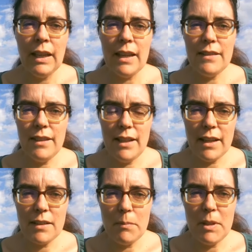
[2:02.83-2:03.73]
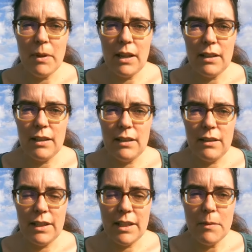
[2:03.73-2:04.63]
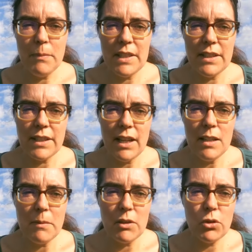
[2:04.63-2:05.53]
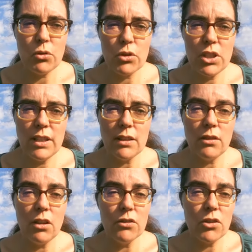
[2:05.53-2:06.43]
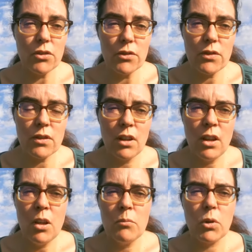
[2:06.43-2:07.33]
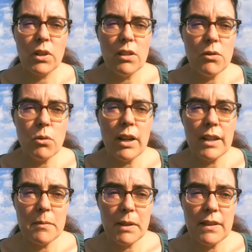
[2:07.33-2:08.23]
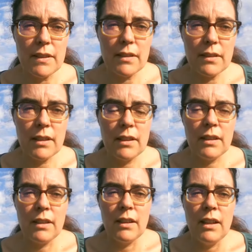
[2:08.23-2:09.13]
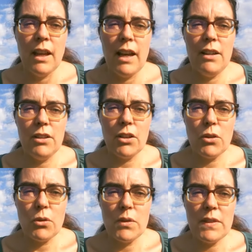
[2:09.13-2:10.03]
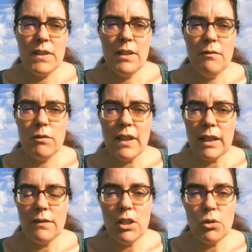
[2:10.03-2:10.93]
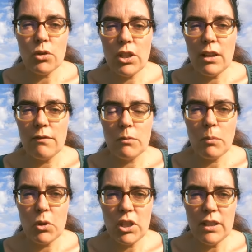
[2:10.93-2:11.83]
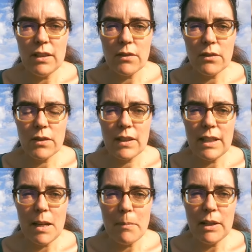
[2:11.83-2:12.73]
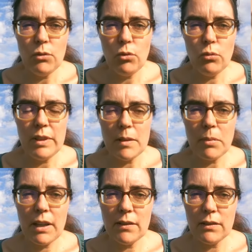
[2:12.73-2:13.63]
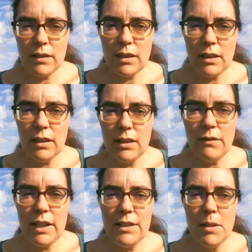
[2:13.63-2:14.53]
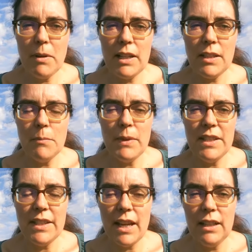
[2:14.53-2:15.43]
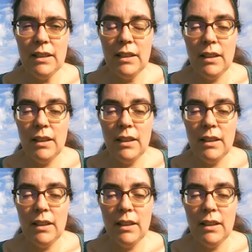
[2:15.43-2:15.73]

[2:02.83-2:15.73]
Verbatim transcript: Et s'il est accepté par l'équipe médicale, et eh ben le jour J, il y a de grandes chances pour qu'il soit respecté. Alors que si vous arrivez le jour J avec votre projet naissance, qu'il n'a pas du tout été présenté ni validé par l'équipe médicale,